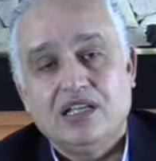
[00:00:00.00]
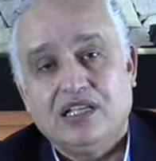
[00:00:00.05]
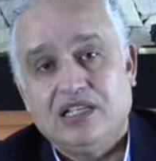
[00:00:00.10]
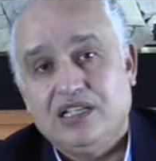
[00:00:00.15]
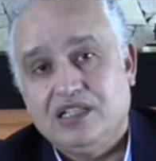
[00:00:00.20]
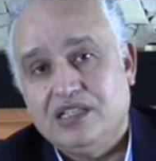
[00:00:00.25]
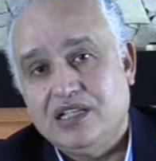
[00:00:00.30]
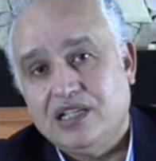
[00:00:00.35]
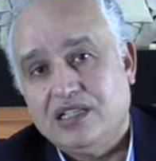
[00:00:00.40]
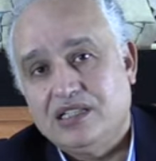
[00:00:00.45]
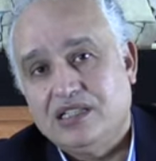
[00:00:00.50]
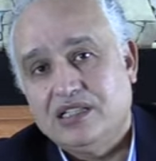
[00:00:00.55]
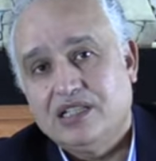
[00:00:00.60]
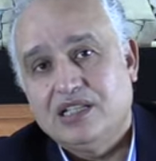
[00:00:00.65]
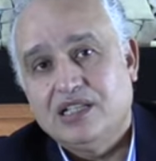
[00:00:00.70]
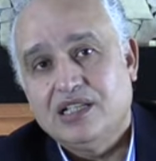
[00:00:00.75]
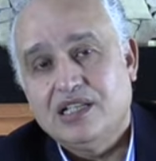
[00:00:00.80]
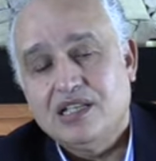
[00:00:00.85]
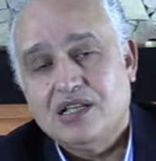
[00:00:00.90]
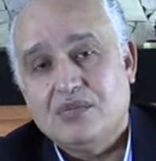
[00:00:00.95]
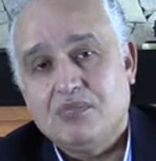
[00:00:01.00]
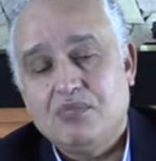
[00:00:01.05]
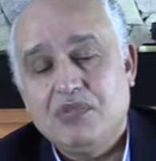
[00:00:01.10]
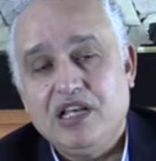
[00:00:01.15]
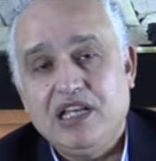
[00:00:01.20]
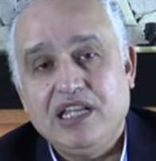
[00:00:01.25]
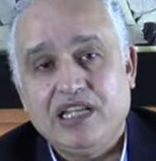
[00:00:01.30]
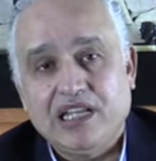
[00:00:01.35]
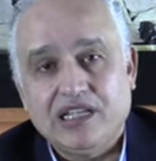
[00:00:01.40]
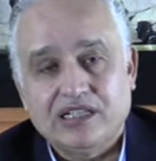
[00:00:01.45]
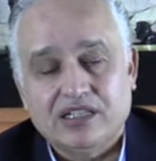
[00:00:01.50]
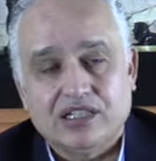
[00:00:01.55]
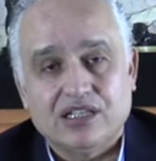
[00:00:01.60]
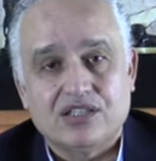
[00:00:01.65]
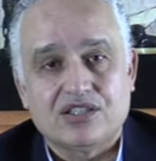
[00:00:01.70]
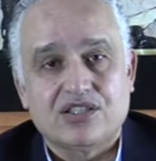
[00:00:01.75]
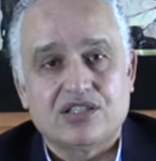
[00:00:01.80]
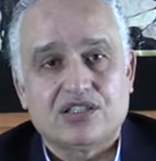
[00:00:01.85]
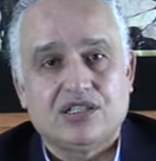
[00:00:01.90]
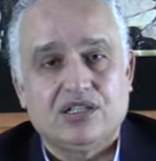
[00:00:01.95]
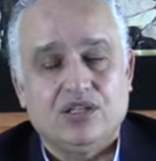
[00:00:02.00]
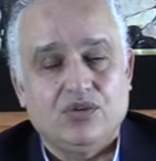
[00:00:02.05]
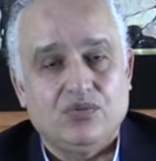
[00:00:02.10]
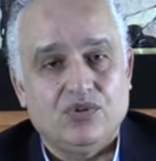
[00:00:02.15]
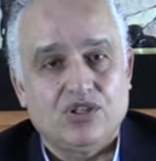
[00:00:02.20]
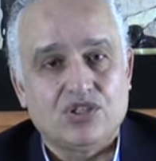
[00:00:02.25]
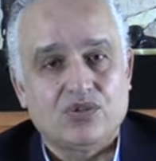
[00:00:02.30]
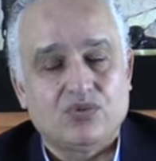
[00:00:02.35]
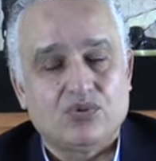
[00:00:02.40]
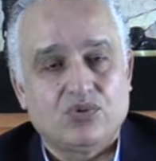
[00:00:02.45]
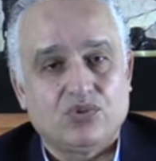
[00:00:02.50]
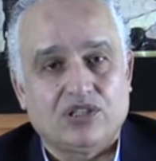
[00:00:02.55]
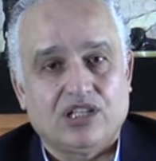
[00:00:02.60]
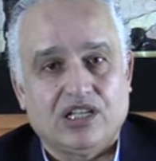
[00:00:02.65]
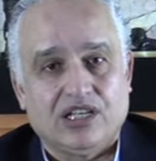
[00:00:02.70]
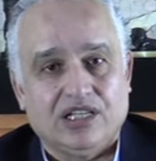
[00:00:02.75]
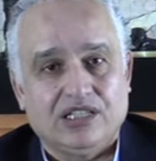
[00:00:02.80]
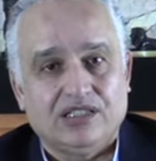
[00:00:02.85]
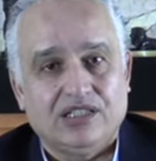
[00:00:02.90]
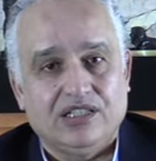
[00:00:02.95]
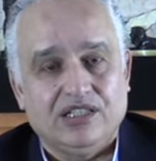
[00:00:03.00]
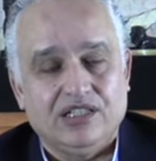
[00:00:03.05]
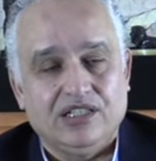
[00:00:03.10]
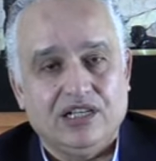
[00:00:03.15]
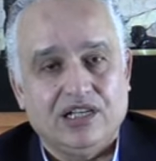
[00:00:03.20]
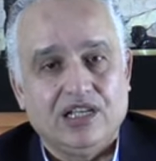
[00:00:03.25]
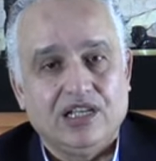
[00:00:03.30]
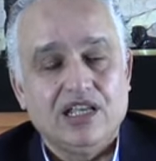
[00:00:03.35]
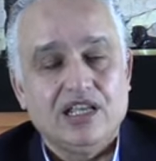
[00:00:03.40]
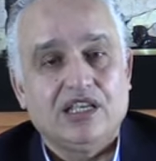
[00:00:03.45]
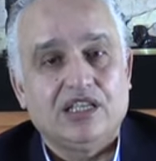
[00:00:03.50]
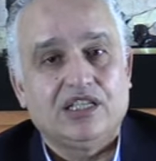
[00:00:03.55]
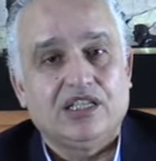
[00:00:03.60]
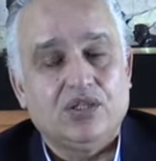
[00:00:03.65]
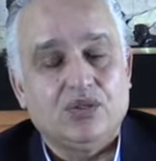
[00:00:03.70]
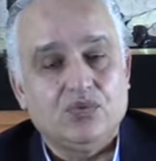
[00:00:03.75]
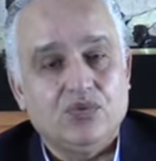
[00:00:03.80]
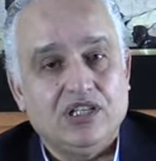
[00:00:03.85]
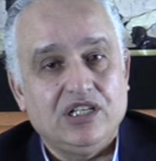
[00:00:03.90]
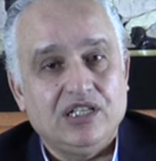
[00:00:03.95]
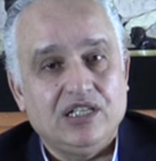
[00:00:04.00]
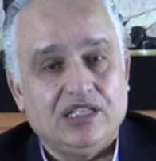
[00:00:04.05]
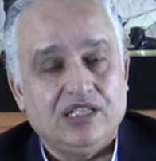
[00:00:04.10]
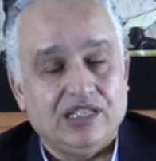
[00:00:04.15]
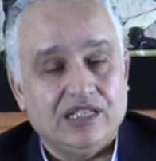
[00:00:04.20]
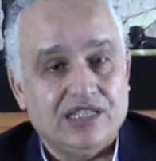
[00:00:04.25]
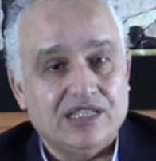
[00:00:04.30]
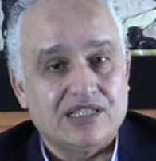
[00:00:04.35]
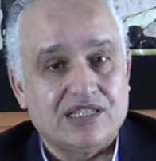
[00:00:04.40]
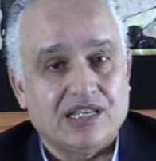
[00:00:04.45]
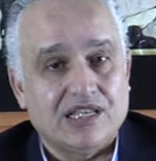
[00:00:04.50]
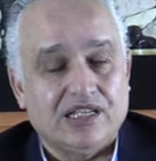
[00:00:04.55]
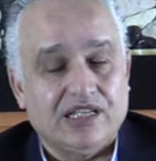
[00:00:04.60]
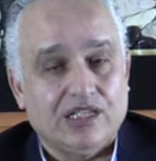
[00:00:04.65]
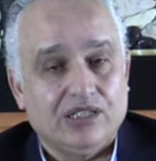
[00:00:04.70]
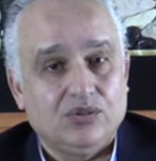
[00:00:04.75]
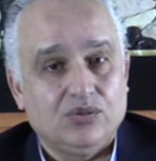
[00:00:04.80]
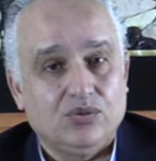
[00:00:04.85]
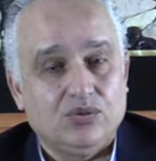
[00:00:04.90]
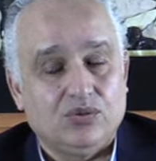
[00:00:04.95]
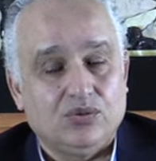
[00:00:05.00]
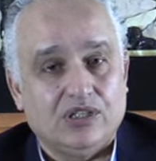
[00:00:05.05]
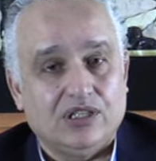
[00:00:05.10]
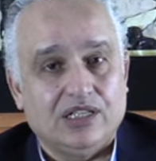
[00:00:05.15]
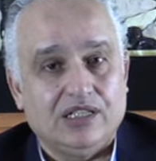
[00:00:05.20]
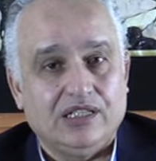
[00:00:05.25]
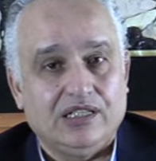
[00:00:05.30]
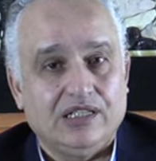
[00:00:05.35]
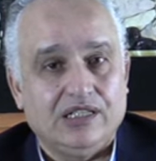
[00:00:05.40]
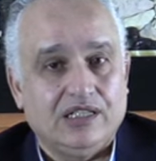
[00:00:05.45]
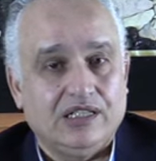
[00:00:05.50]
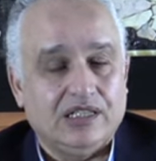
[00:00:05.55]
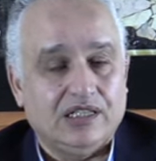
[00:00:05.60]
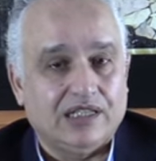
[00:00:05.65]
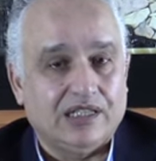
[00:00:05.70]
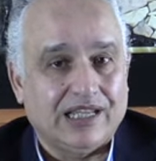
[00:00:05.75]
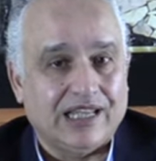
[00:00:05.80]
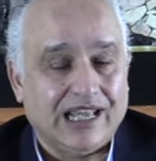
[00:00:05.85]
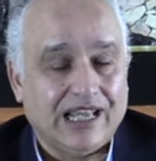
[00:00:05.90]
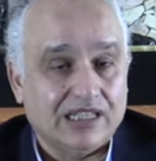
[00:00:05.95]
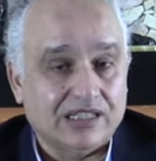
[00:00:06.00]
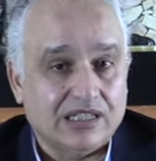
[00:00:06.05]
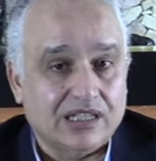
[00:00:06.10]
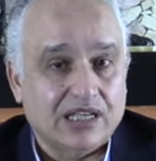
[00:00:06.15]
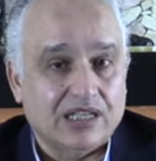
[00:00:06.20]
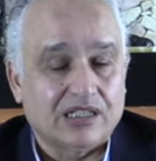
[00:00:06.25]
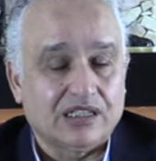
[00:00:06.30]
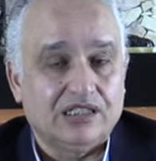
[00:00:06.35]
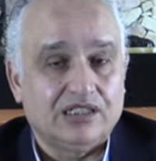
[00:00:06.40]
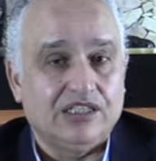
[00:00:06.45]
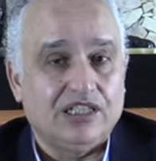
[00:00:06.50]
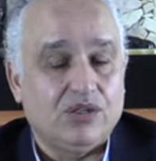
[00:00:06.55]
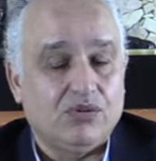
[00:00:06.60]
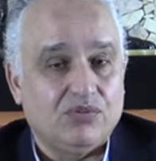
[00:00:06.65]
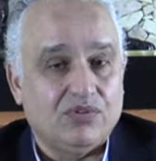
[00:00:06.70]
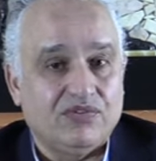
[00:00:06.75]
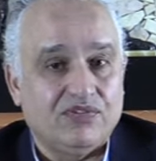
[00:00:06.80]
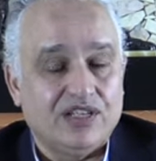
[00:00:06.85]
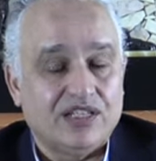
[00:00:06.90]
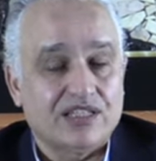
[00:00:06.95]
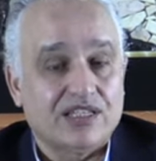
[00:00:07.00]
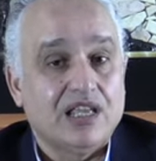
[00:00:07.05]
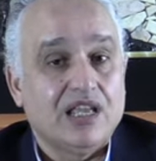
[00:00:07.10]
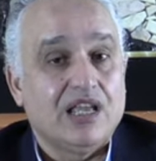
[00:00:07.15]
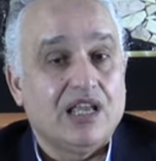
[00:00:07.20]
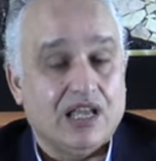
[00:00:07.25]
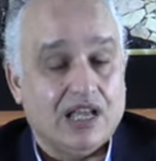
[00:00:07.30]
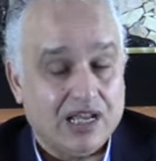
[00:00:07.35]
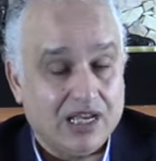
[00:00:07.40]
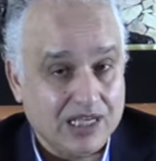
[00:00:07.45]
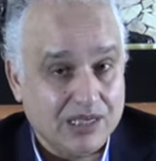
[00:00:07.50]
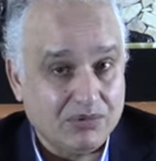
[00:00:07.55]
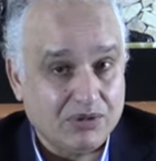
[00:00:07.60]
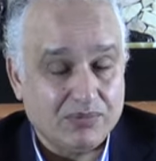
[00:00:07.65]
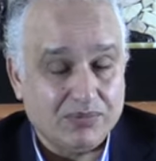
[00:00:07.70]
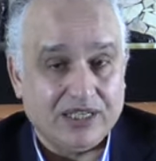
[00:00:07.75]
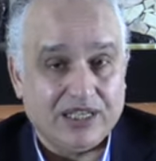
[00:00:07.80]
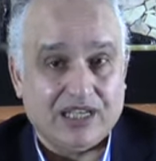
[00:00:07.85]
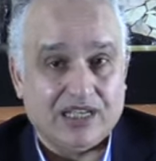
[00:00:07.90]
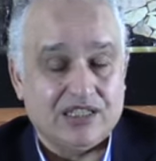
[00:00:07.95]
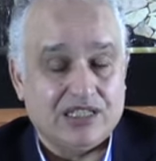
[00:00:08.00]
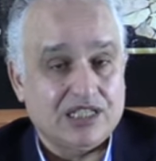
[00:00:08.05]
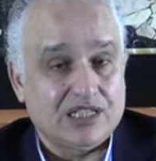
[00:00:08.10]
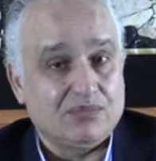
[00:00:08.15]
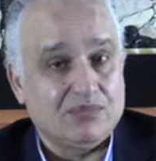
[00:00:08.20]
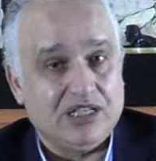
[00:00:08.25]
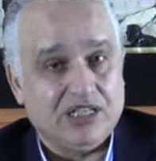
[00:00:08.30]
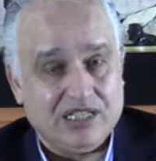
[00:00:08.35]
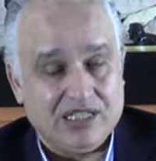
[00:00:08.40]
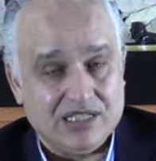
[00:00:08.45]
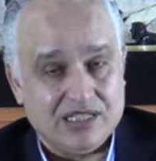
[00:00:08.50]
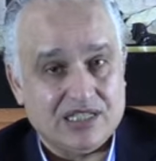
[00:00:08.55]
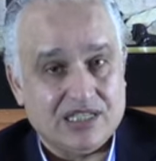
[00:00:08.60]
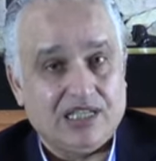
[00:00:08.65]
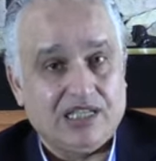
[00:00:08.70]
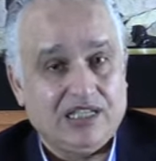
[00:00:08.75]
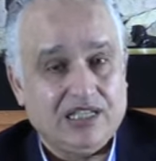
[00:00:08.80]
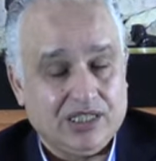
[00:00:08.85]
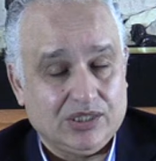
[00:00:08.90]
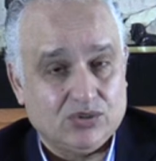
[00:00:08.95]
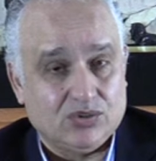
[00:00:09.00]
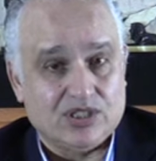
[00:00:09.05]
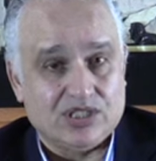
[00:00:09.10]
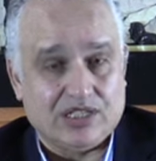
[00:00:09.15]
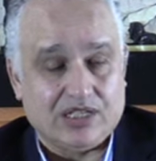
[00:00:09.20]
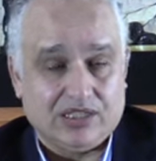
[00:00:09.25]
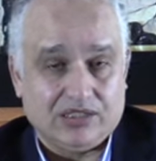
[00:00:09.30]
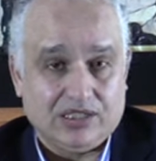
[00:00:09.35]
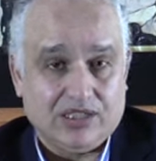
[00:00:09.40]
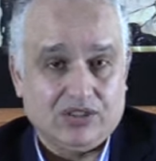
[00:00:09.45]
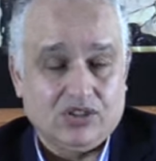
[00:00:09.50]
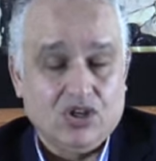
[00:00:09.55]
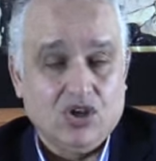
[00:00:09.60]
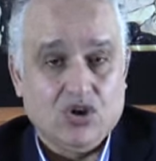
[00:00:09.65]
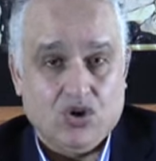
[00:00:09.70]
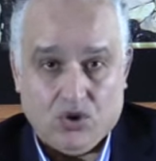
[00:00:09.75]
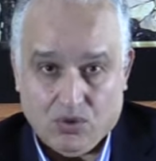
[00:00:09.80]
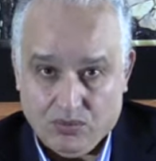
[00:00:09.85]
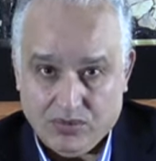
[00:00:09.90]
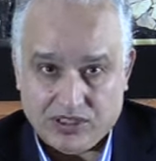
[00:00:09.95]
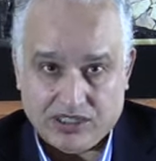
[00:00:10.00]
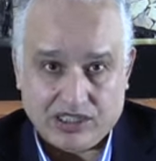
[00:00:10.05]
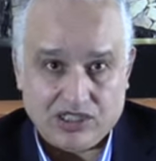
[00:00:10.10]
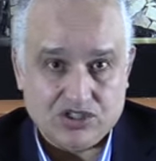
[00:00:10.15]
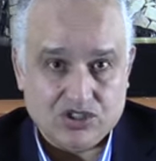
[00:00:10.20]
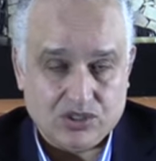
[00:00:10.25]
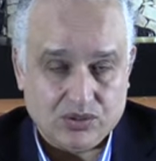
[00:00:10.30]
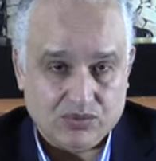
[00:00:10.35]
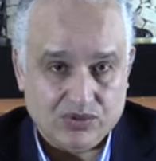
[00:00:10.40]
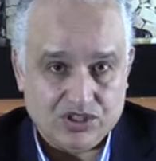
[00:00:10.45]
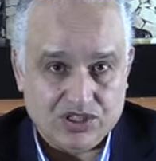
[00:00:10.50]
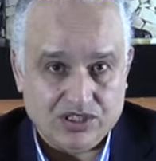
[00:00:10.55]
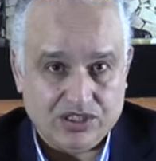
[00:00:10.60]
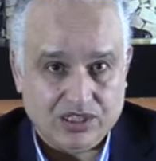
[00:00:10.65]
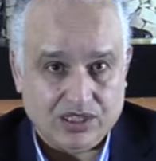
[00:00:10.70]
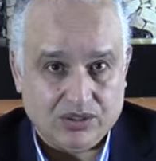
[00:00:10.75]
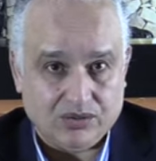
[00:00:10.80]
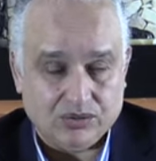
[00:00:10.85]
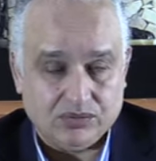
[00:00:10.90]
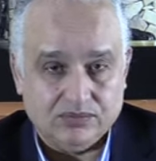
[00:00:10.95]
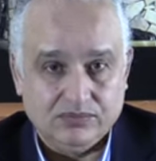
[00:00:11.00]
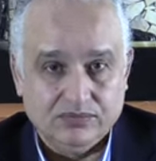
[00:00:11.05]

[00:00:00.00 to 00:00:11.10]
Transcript: اذا ملي كينقص الوزن الكتله العضليه كيولي الانسان عنده الخطر ديال الوفاه اكبر بكثير من الانسان اللي عنده السرطان وما نقصش الوزن ديالو